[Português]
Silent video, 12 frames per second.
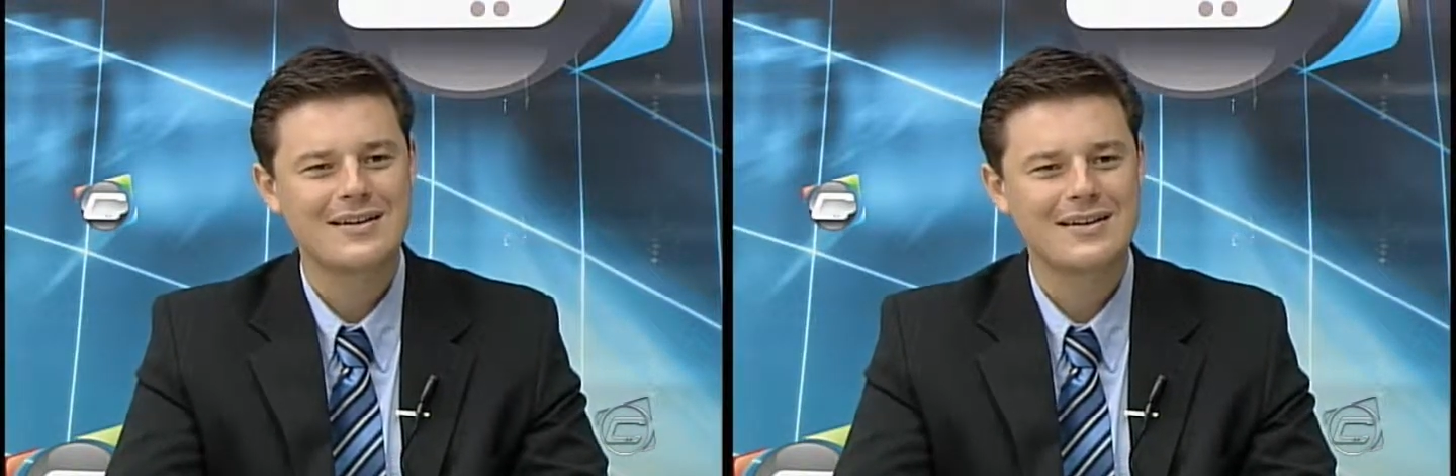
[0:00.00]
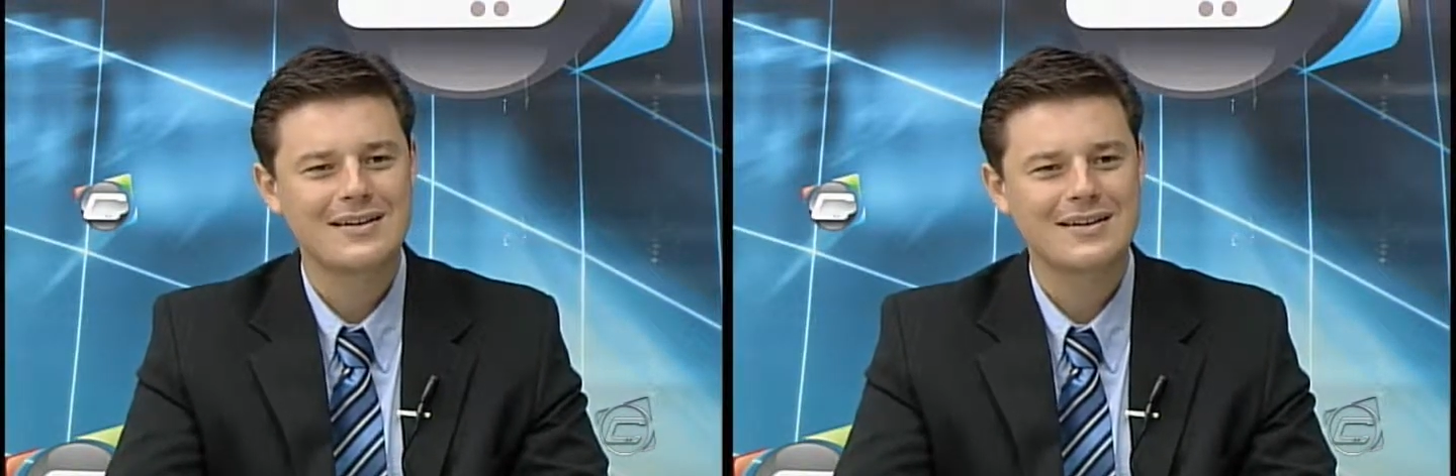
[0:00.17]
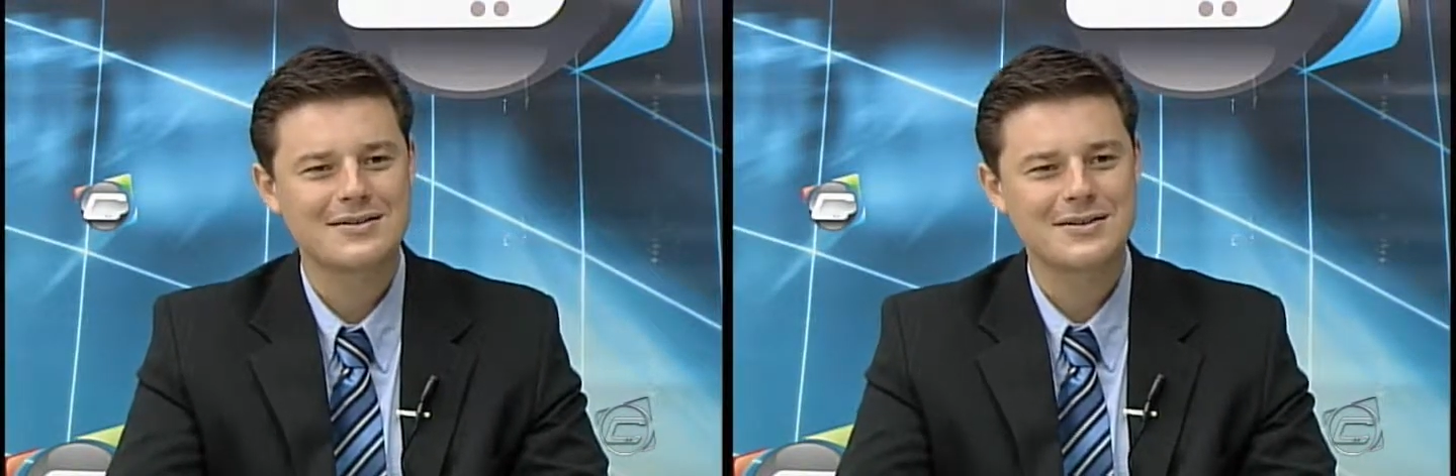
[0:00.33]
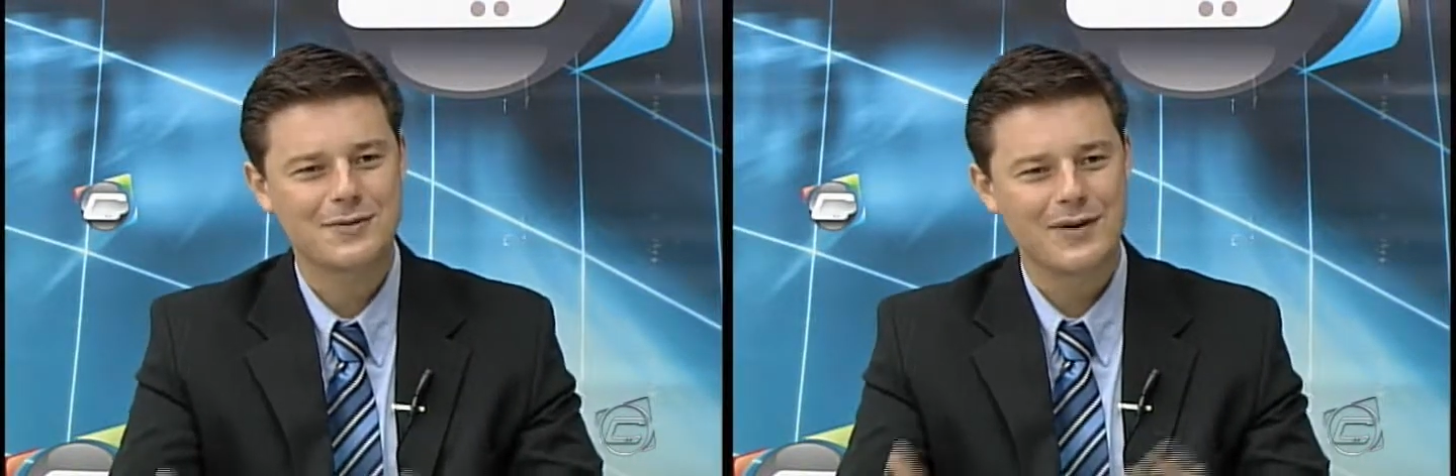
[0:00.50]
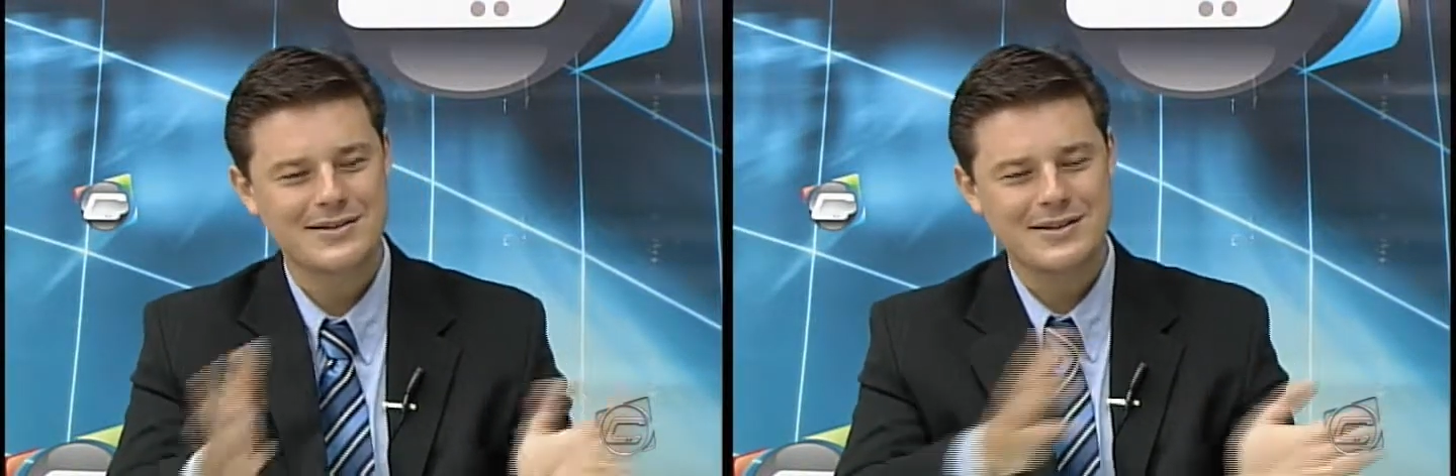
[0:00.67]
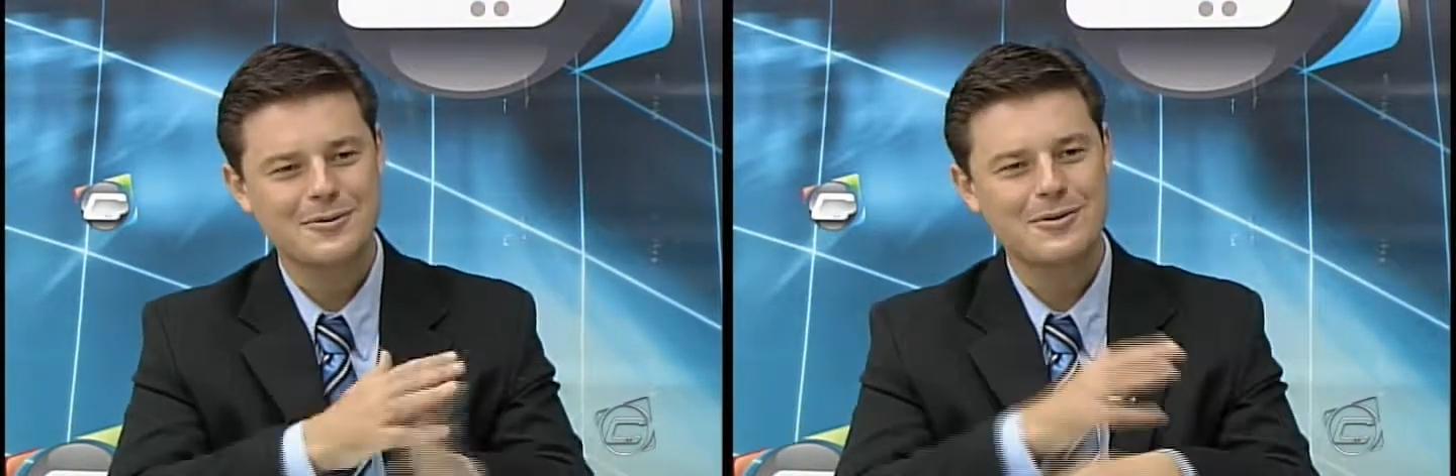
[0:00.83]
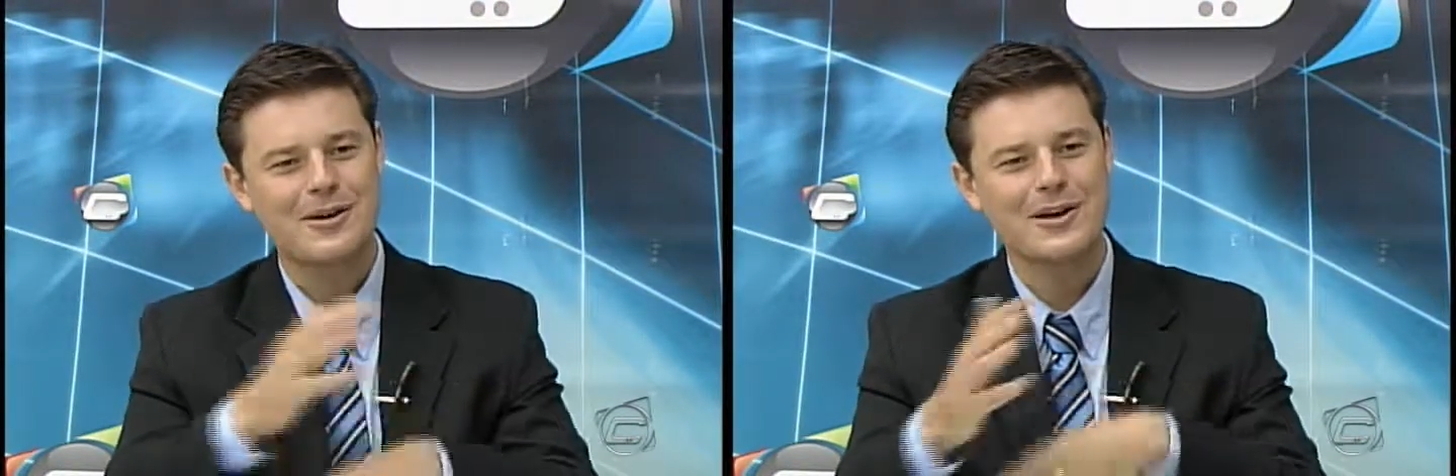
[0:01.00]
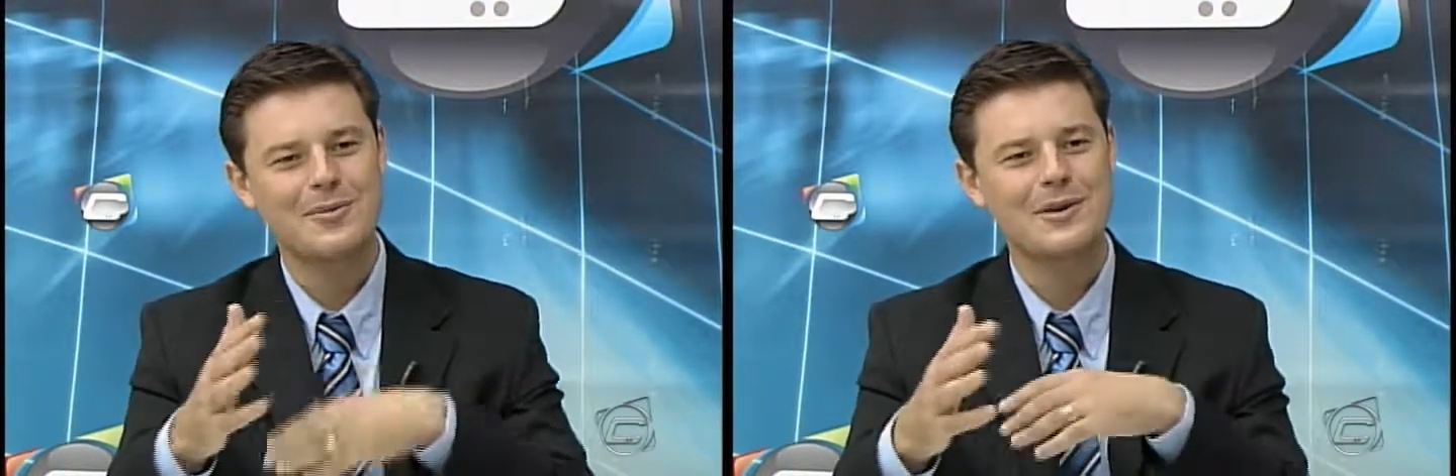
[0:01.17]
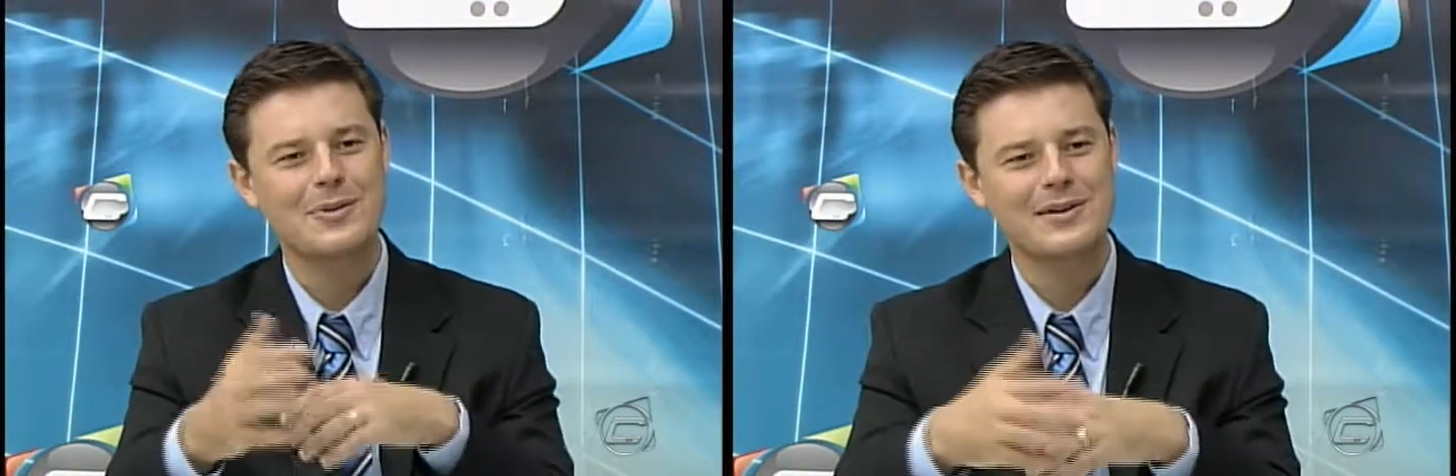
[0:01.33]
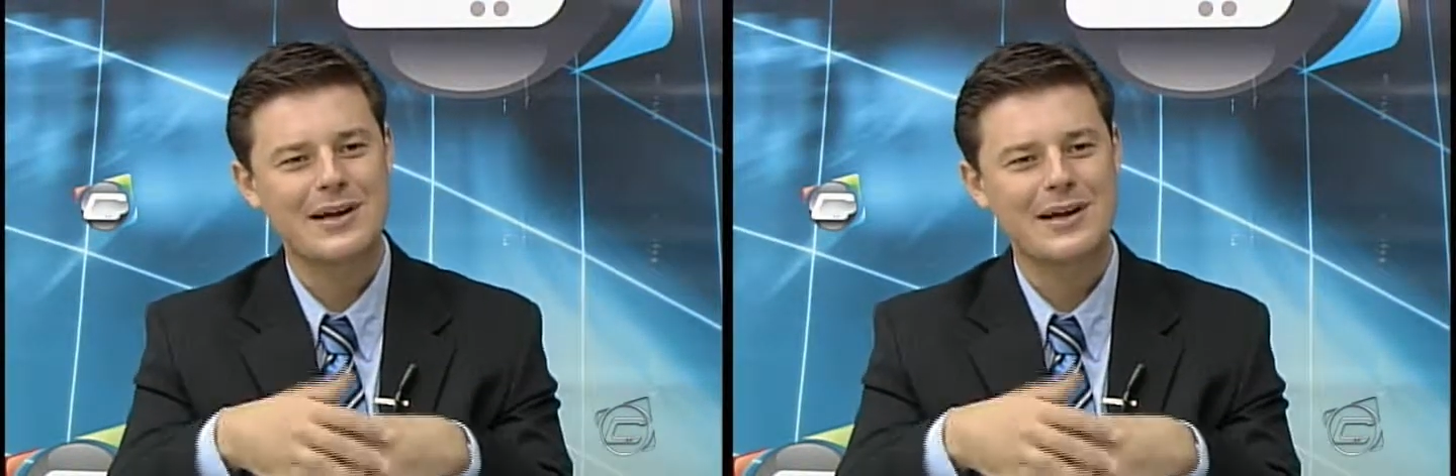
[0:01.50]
Né? E às vezes fazia o câmbio, né?